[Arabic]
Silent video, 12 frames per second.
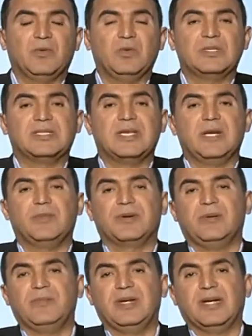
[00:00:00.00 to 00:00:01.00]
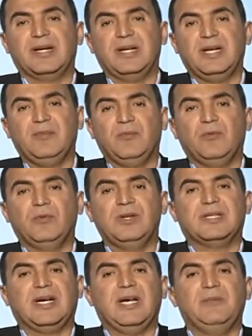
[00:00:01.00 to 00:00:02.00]
وإزاي بنربي الأغنام
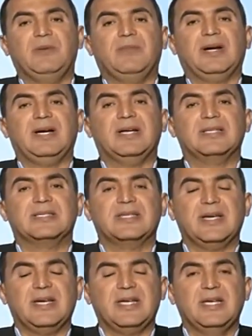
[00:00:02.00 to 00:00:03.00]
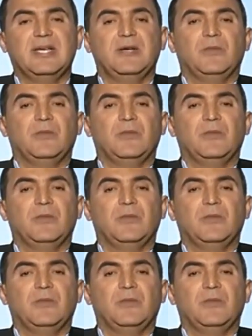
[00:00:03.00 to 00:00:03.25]
ونتعامل معاها إزاي